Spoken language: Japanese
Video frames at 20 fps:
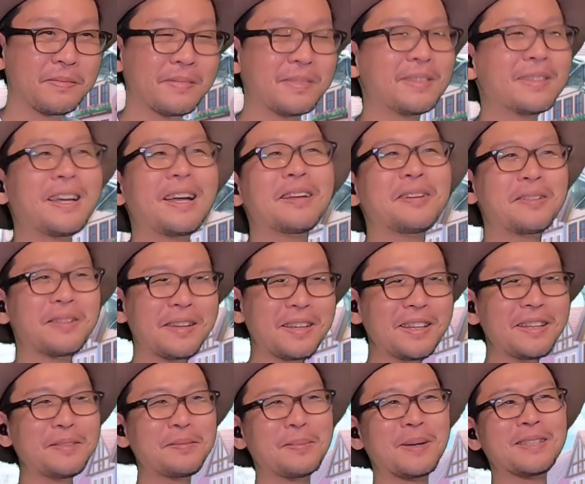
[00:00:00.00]
んだよ
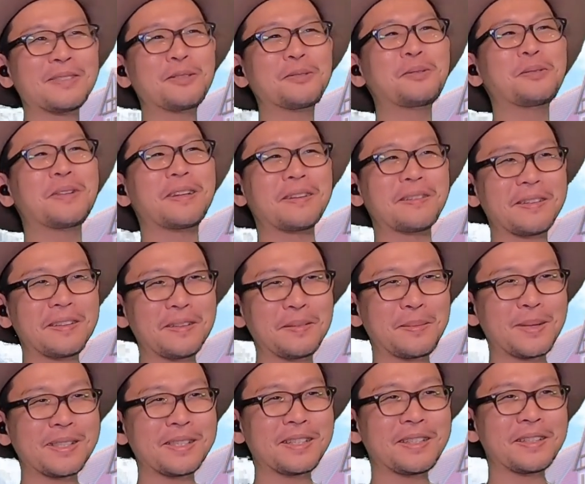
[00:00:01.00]
ね。まあ、外だよね。
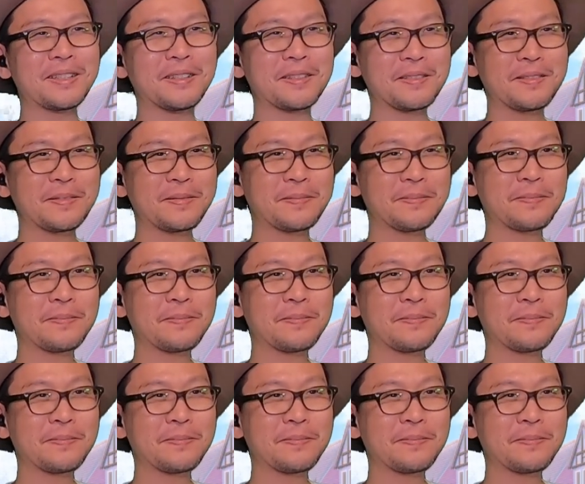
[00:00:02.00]
間違いなく。